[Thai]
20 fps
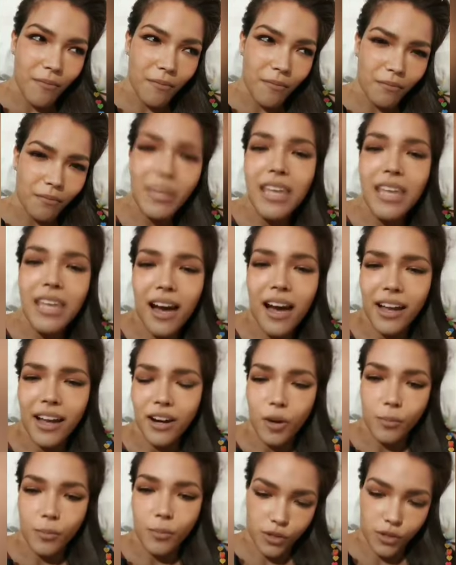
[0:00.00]
ไม่อยากให้
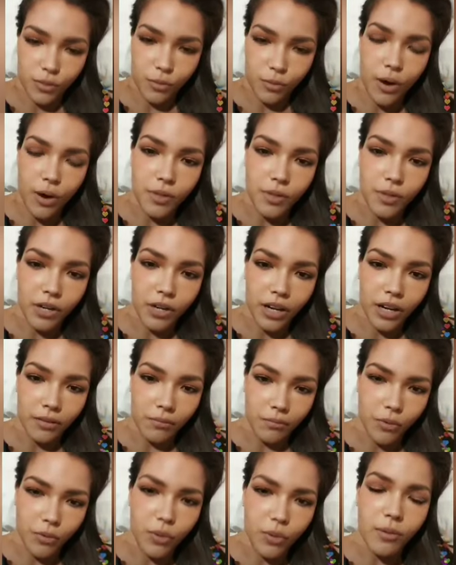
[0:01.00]
เราประสบความสำเร็จ
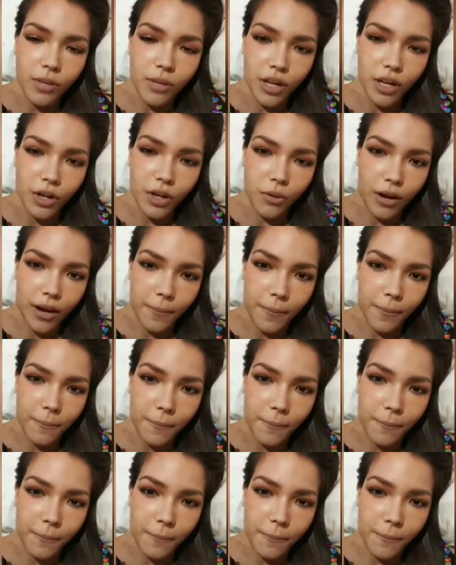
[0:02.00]
พูดแบบนี้ดีกว่า